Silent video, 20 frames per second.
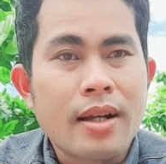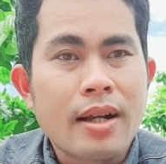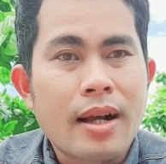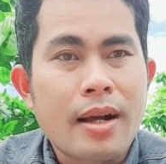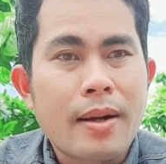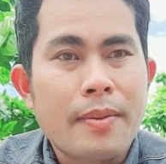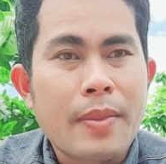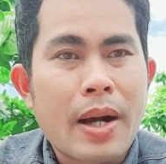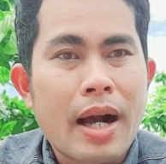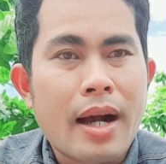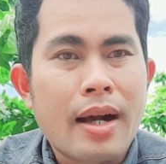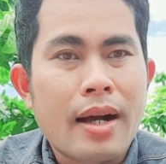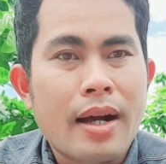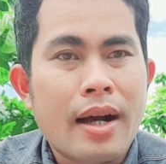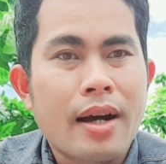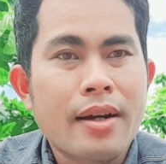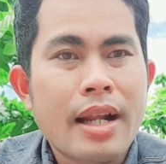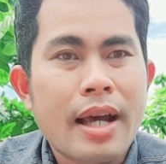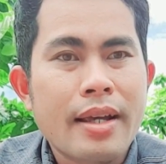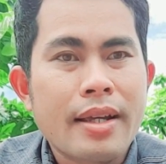à, mà
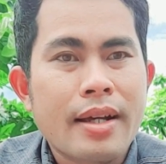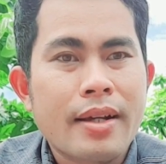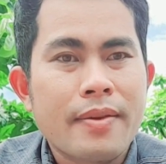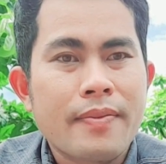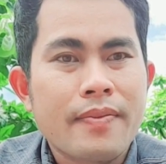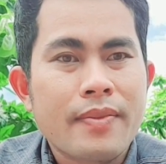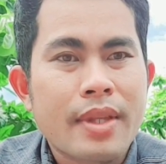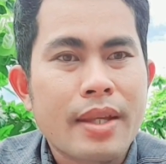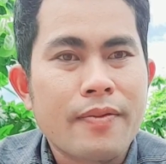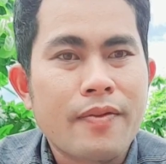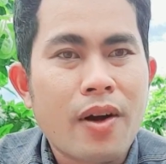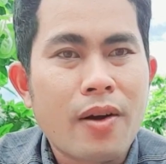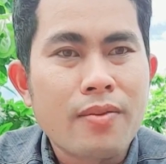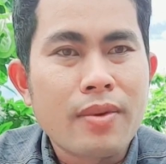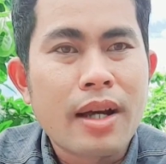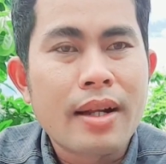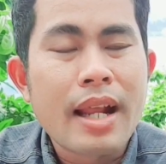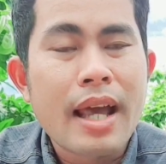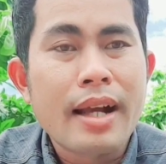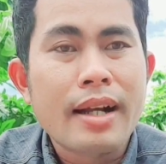ở đây á, thì Phong
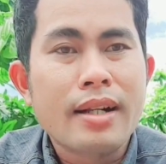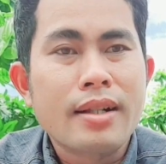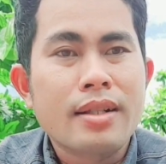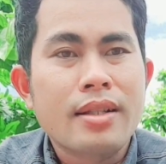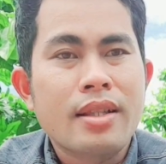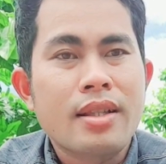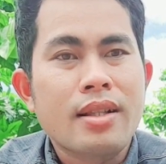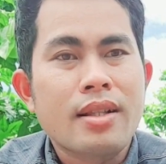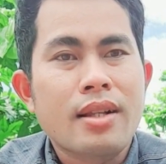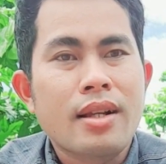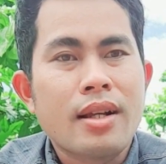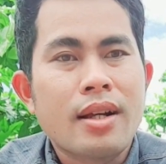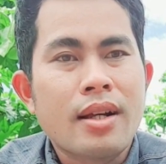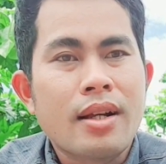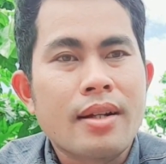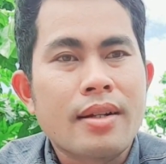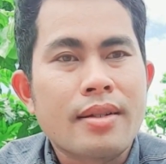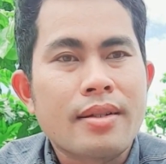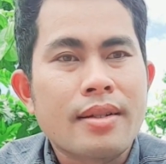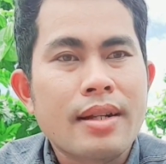là đang
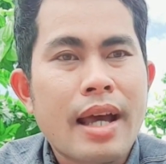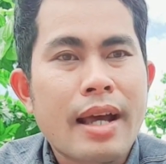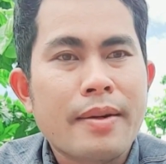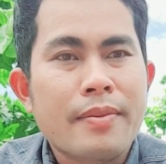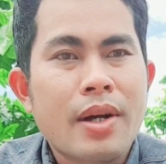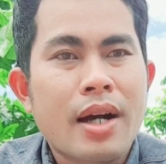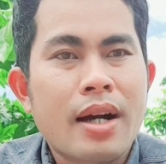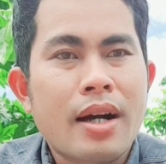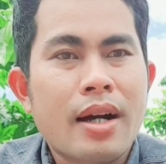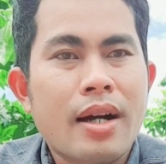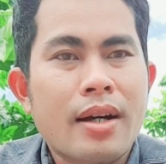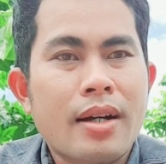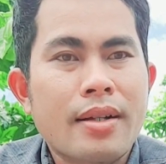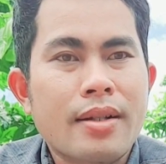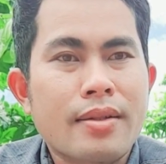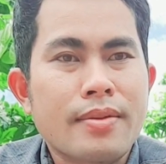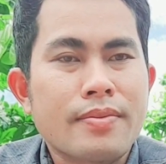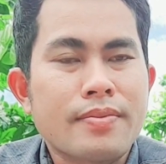đang mà